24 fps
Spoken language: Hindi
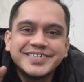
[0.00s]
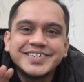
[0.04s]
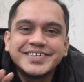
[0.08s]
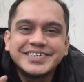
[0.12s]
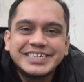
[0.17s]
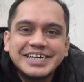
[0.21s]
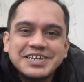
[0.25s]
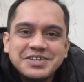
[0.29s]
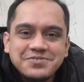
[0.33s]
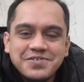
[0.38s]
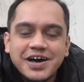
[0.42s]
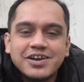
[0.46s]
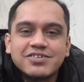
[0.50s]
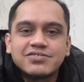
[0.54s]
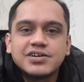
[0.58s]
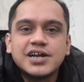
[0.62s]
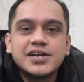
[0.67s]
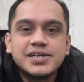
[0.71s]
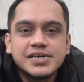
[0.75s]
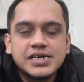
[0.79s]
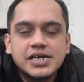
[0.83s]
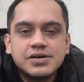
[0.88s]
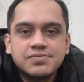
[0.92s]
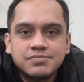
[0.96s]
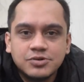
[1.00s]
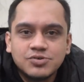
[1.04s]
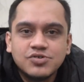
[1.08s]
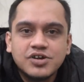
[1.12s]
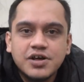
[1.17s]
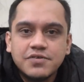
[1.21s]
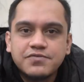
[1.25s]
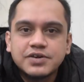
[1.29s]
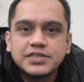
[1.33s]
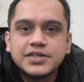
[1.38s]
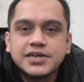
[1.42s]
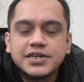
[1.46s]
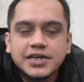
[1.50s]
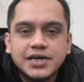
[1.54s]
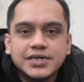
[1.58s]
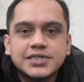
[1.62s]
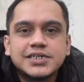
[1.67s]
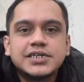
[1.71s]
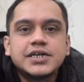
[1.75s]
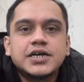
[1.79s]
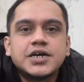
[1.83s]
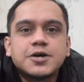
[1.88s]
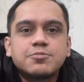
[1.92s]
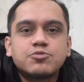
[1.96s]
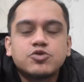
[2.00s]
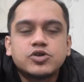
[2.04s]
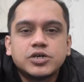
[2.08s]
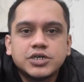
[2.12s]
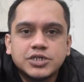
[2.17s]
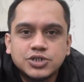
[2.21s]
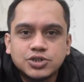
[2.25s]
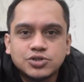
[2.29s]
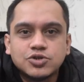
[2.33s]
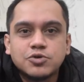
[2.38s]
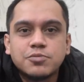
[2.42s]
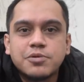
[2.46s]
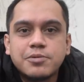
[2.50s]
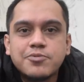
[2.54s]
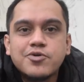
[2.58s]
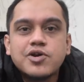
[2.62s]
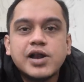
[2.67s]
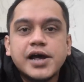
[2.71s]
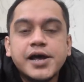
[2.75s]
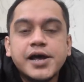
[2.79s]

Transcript: जिनको नहीं मालूम ना नीरा नूरा फतेह ने करीना कपूर के शो में बोला